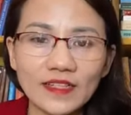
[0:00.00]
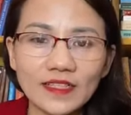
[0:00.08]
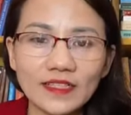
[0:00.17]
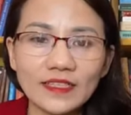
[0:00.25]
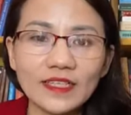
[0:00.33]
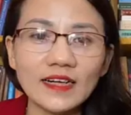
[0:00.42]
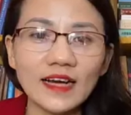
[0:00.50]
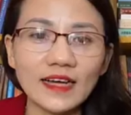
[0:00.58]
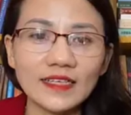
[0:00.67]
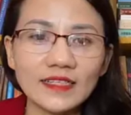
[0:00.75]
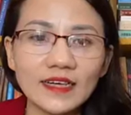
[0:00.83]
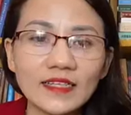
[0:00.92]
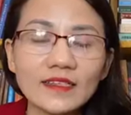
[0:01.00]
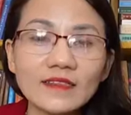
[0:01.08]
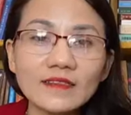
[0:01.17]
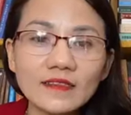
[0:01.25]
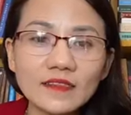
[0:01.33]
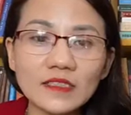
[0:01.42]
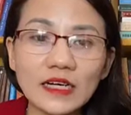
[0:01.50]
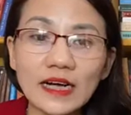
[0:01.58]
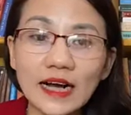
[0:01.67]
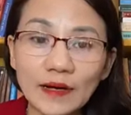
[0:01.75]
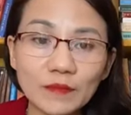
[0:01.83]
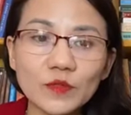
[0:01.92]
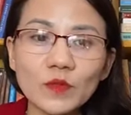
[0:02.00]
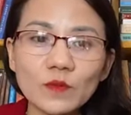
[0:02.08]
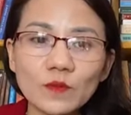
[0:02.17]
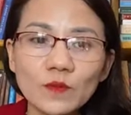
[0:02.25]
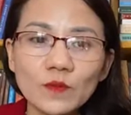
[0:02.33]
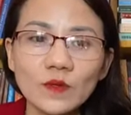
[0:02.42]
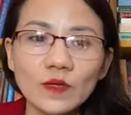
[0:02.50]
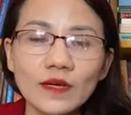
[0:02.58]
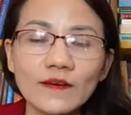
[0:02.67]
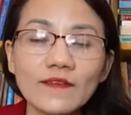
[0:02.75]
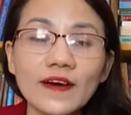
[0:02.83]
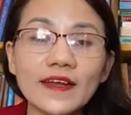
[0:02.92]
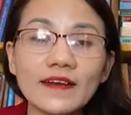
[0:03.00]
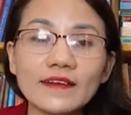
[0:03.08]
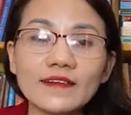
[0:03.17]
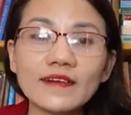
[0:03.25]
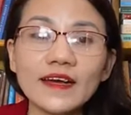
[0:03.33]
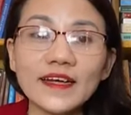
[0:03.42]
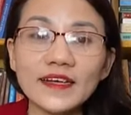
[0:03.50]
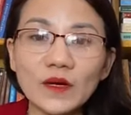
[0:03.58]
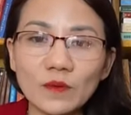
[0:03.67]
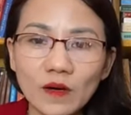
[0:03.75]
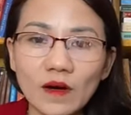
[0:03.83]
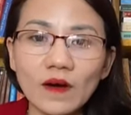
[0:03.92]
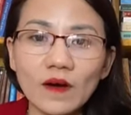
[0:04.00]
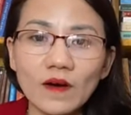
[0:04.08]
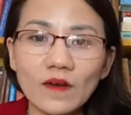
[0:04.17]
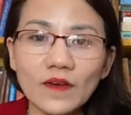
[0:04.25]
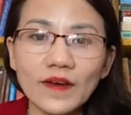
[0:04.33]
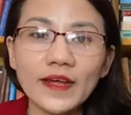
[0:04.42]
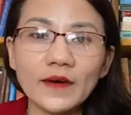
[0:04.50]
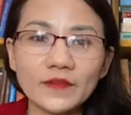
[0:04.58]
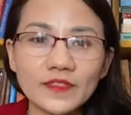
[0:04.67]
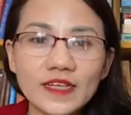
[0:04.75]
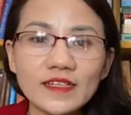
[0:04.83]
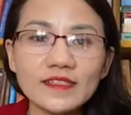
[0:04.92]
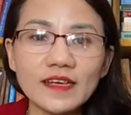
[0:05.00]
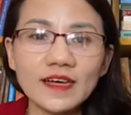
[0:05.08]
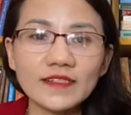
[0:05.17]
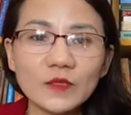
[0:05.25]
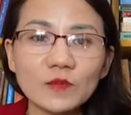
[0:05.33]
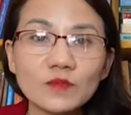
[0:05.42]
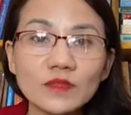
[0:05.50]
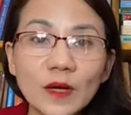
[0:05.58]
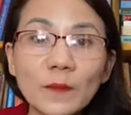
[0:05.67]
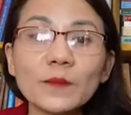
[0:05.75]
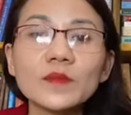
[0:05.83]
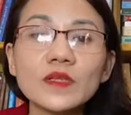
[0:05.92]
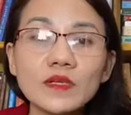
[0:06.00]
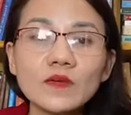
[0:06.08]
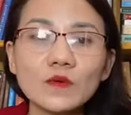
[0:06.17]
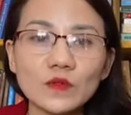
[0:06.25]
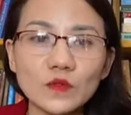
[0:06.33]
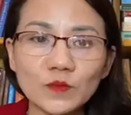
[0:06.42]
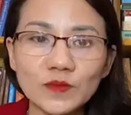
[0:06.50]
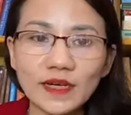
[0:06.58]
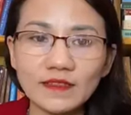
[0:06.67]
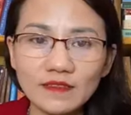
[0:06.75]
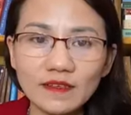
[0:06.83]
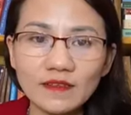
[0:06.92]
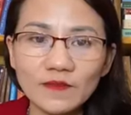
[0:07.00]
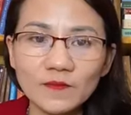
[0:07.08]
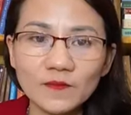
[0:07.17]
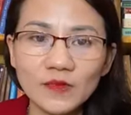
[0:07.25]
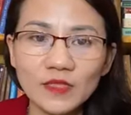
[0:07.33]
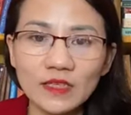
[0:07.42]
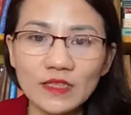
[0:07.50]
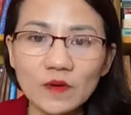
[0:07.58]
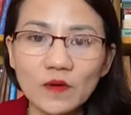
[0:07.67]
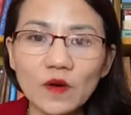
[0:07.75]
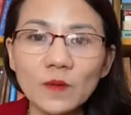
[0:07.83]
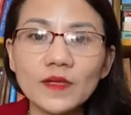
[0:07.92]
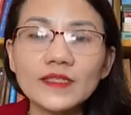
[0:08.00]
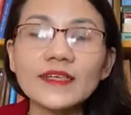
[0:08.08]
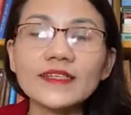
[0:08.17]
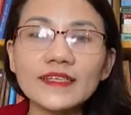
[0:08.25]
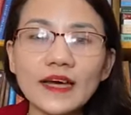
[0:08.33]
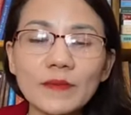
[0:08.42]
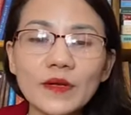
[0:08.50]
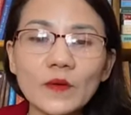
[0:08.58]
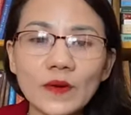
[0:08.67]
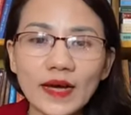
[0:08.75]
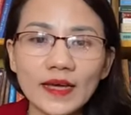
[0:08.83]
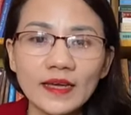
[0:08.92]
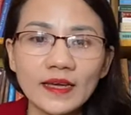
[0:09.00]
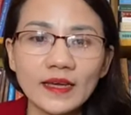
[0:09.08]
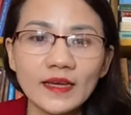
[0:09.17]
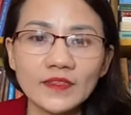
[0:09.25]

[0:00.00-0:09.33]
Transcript: vậy thì tất cả những cái tư tưởng cảm xúc phản ứng hành động đó nó đều diễn ra trong tâm thức của chúng ta trước sau đó mới diễn ra bên ngoài